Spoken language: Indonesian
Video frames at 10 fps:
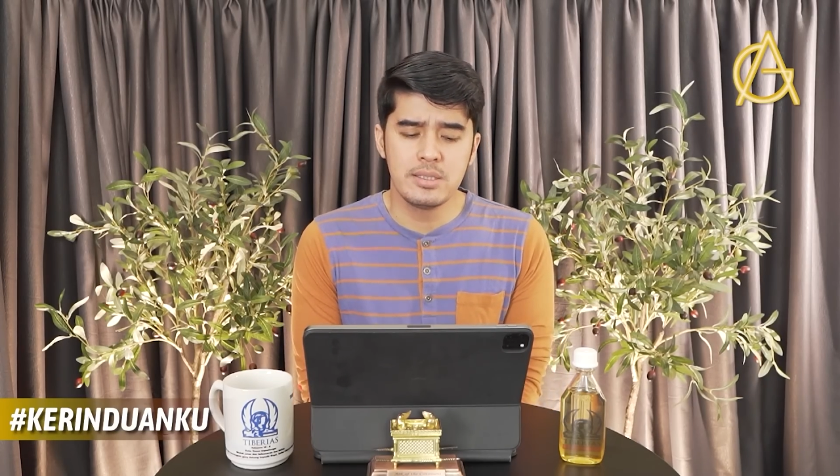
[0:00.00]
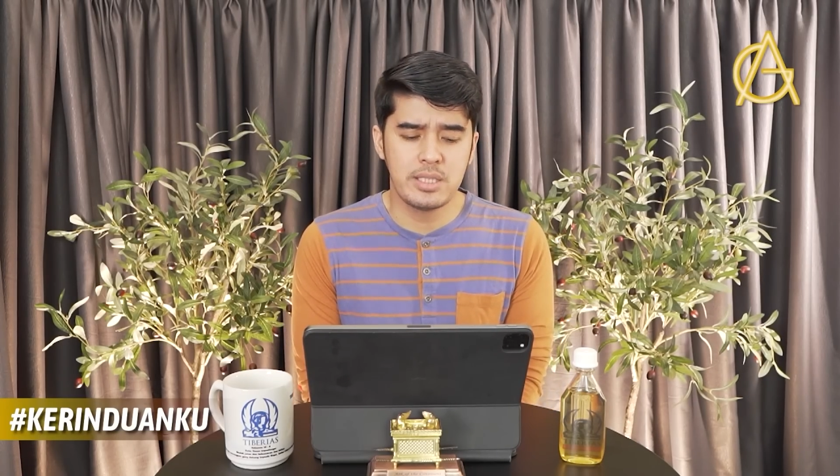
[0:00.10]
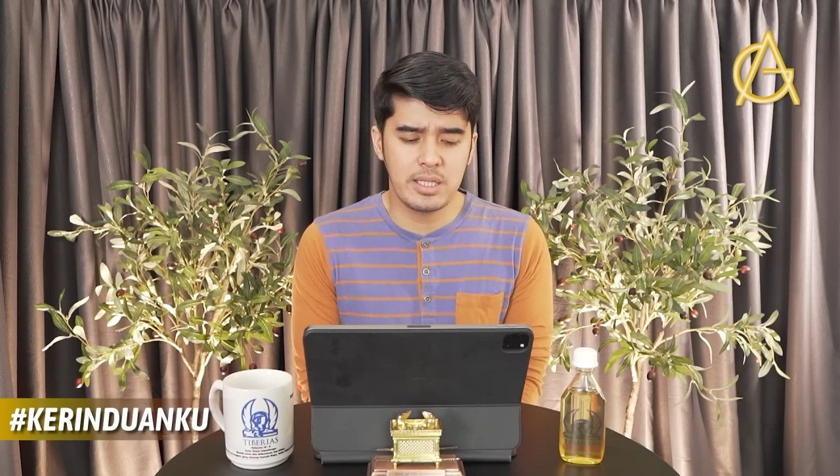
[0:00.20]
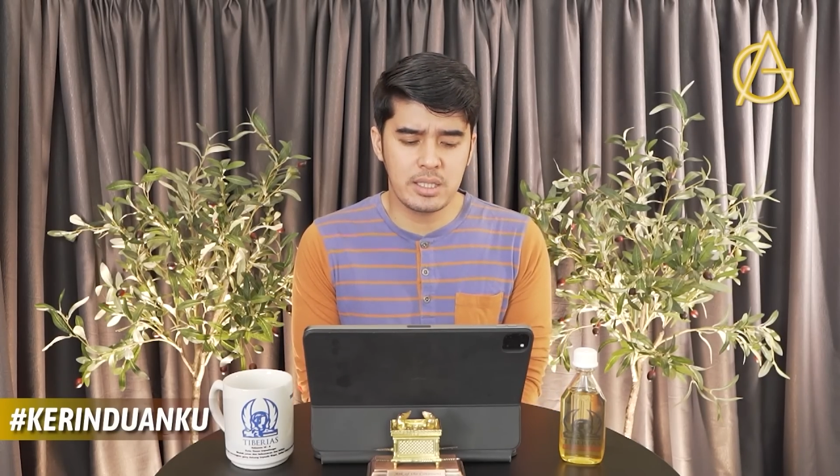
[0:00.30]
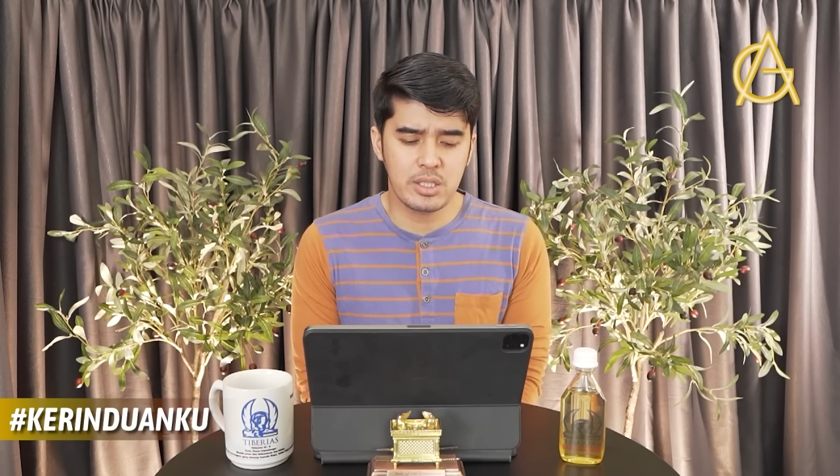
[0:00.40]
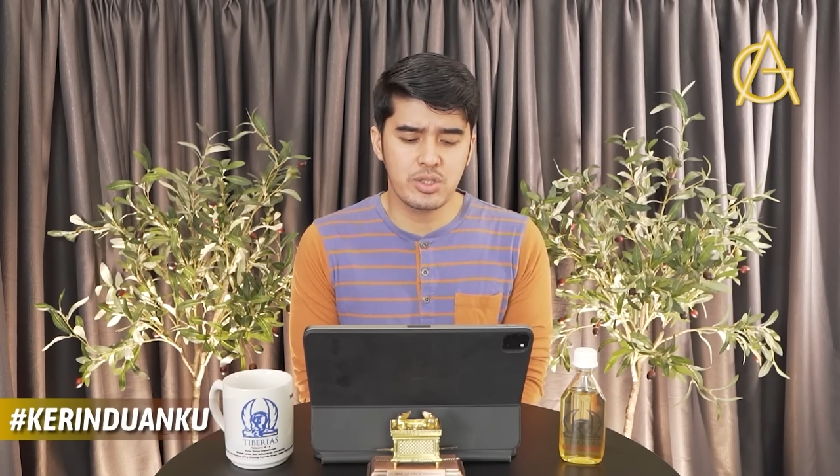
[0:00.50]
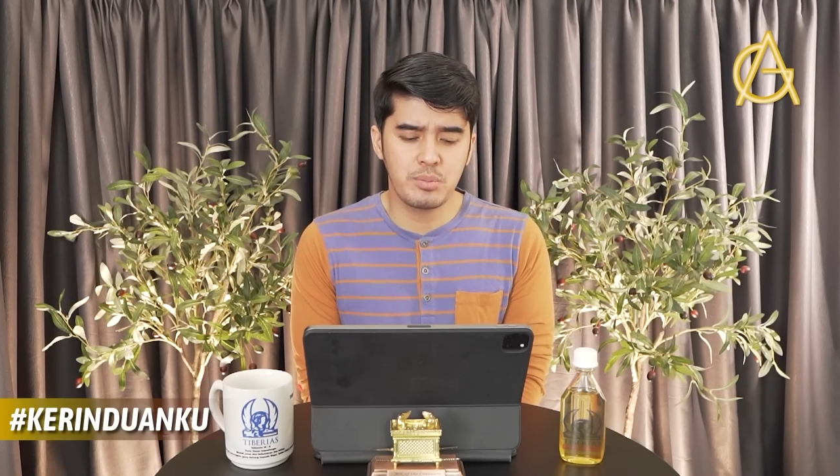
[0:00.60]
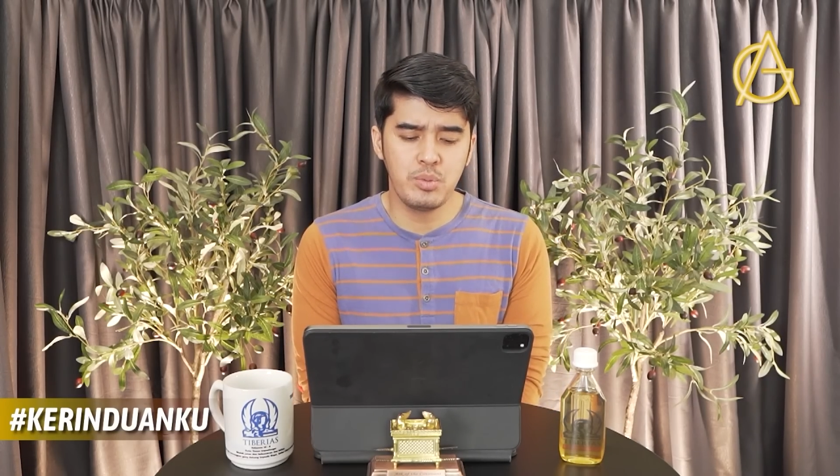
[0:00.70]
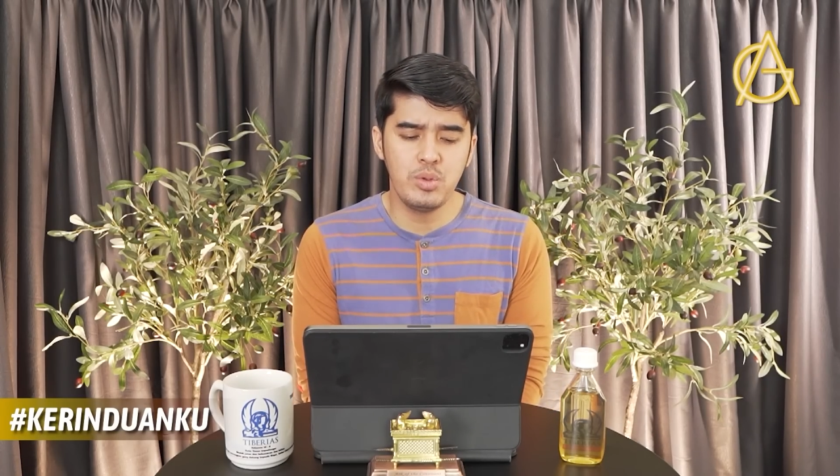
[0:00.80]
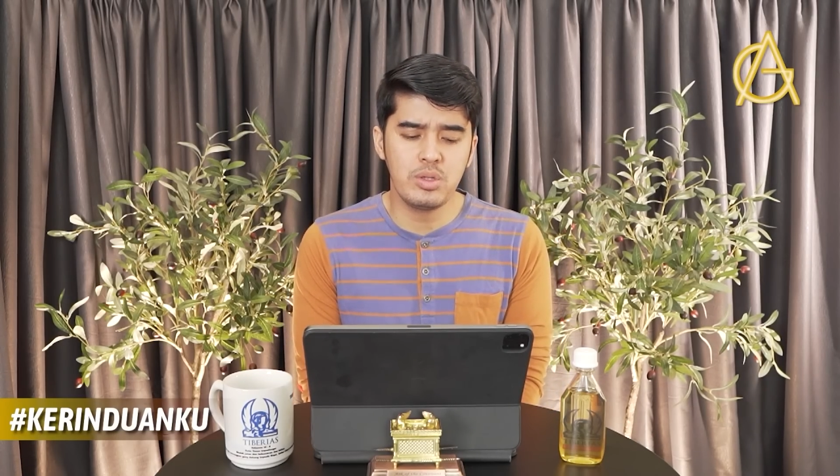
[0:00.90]
Janda
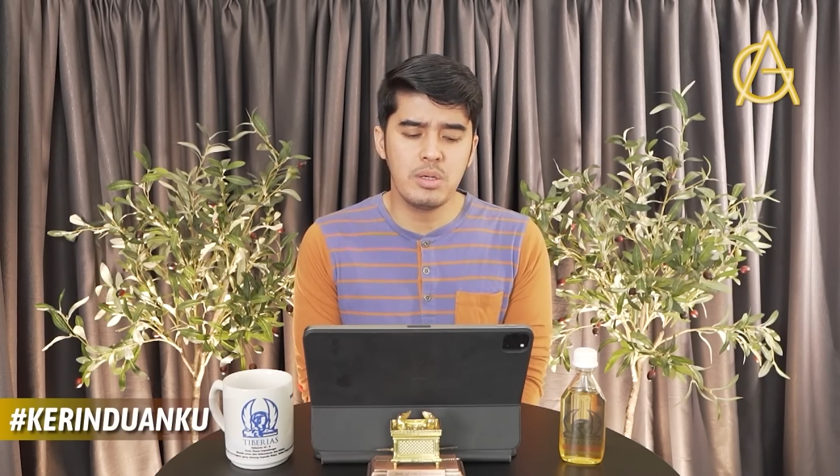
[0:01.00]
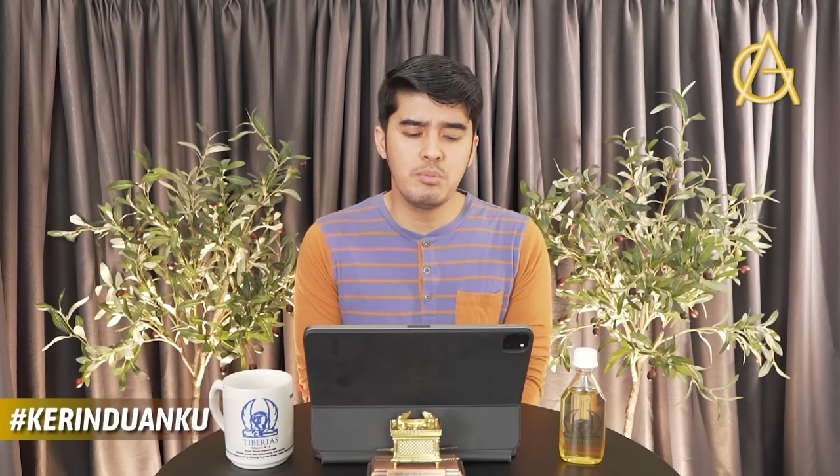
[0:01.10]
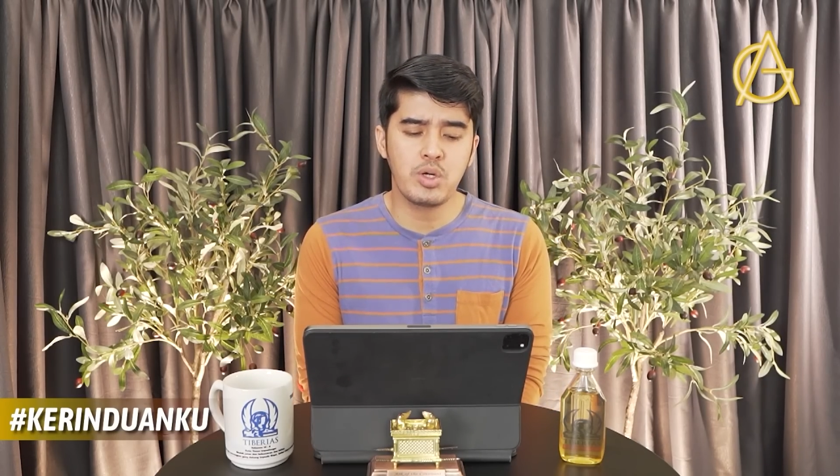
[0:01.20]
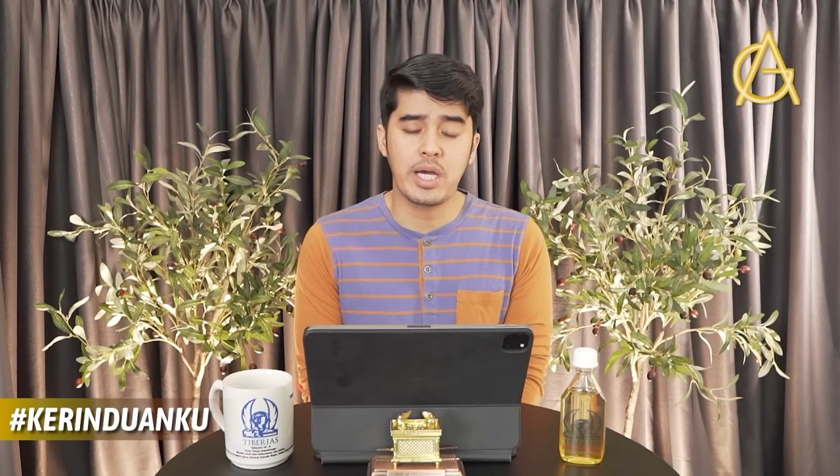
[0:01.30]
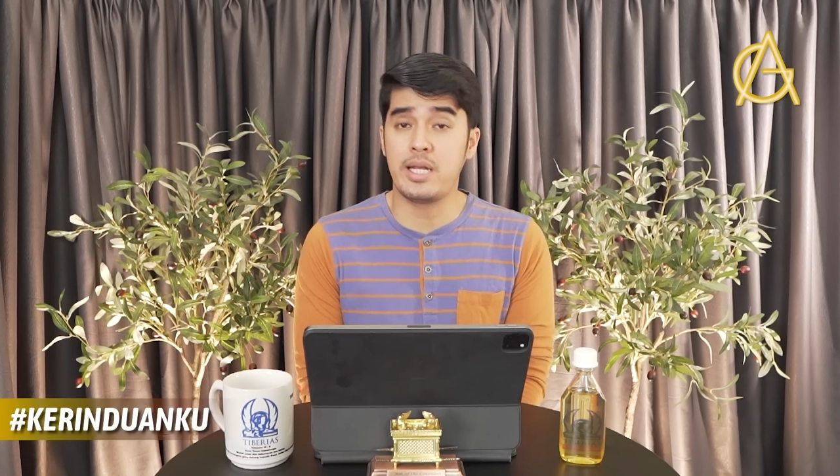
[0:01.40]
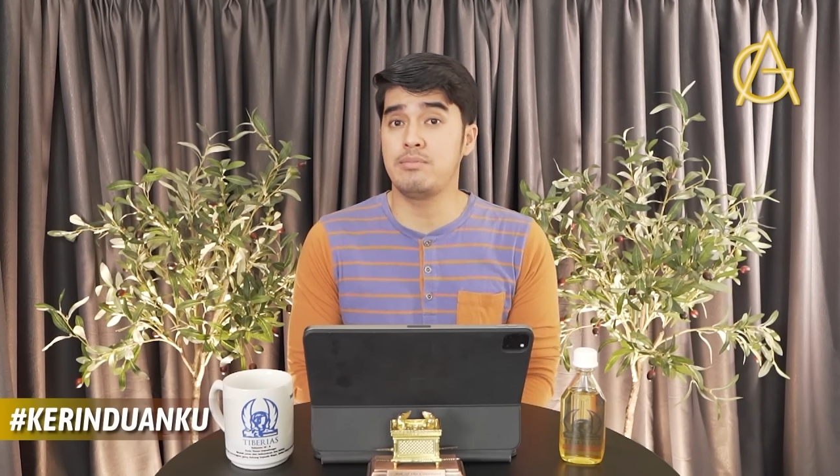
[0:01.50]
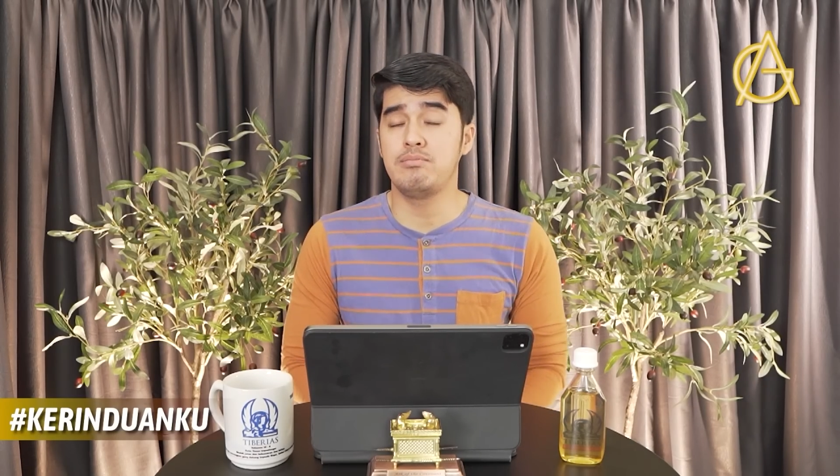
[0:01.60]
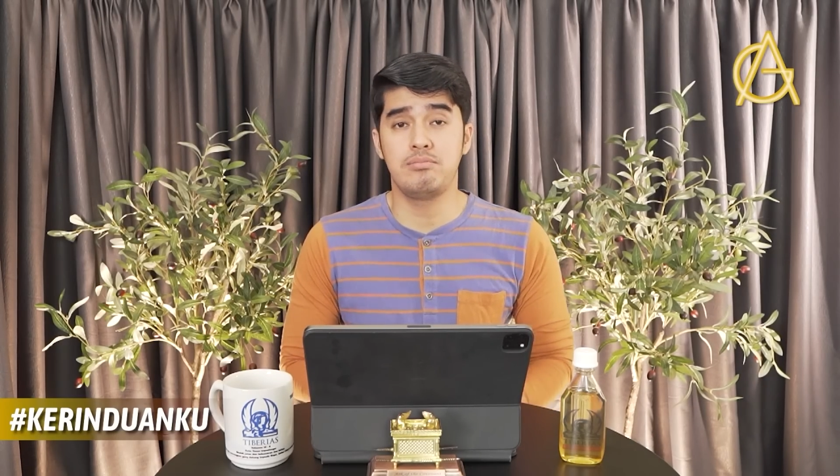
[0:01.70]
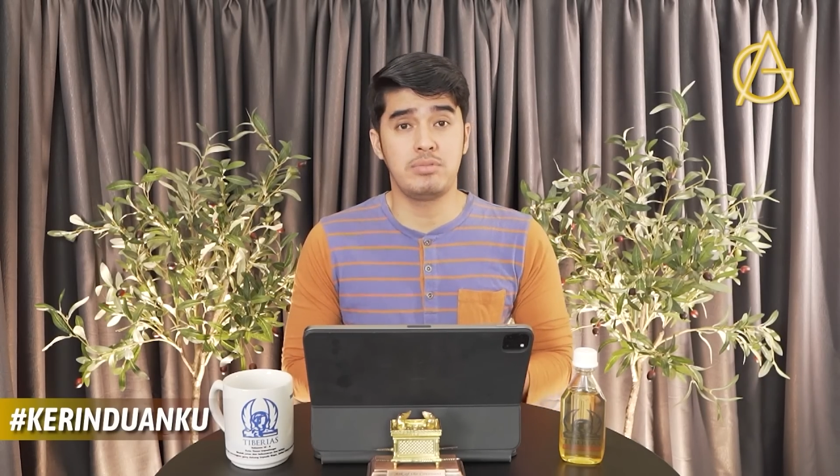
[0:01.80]
tersebut bukan